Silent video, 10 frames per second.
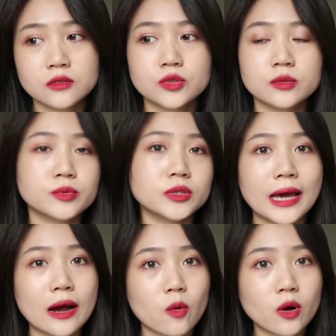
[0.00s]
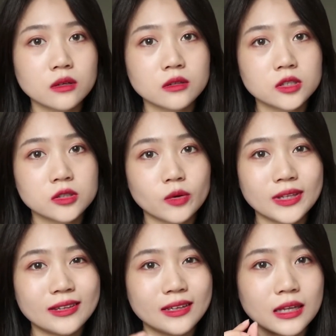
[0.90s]
就是不是哑光的，是有一
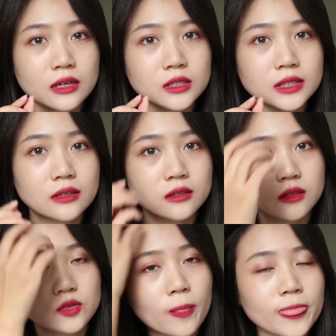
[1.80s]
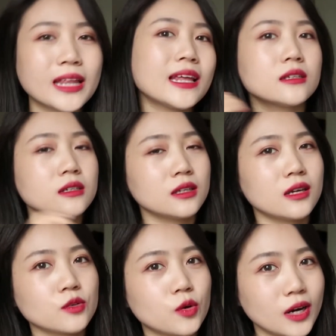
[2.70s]
点点亮闪的那种，但它这个
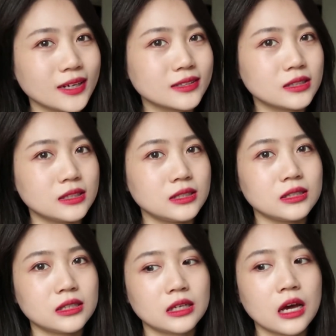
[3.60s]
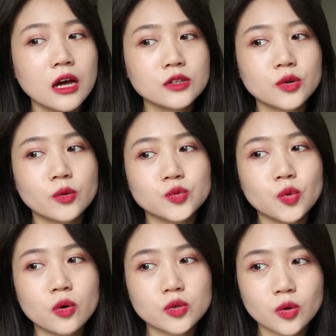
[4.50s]
量又很细腻。就如
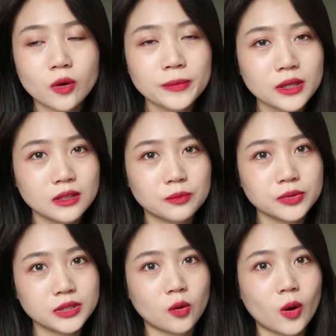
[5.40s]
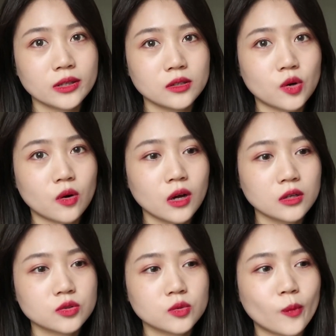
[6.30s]
果说你不喜欢那种
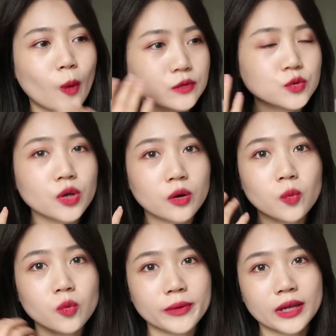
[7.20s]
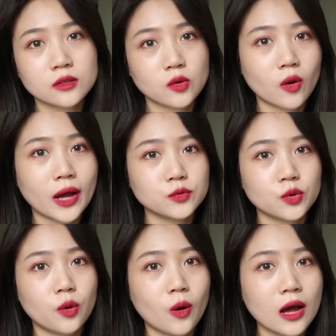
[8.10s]
就是完全雾面的那种感觉
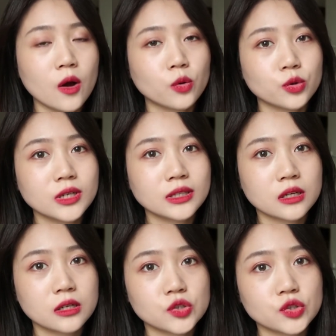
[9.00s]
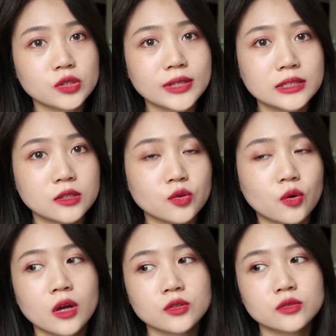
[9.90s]
的话，我推荐你可以试一下这
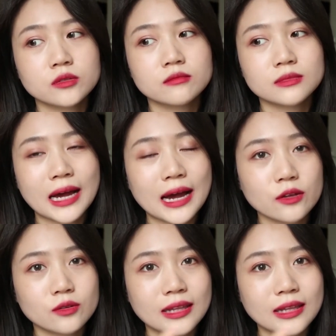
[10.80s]
种，就是它，